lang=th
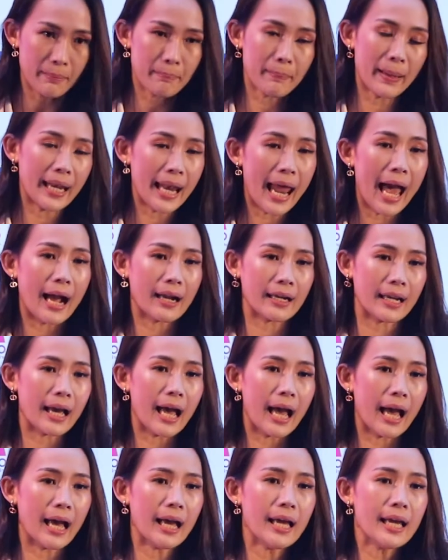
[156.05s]
เป็นหลักนะ
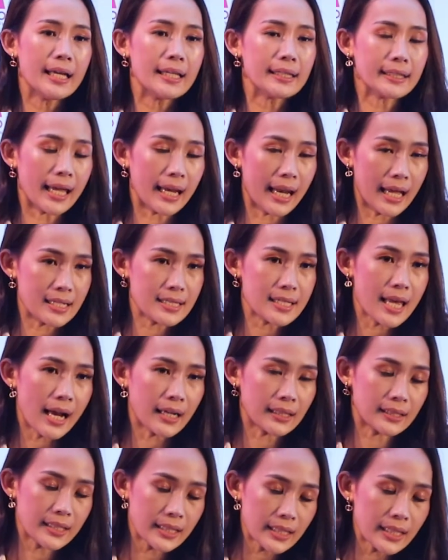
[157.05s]
คะ แต่หลังจาก
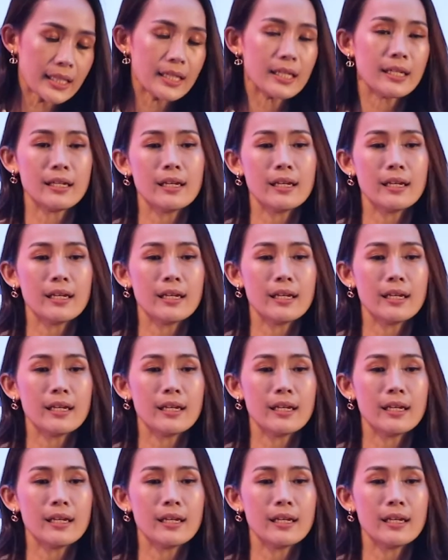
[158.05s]
ที่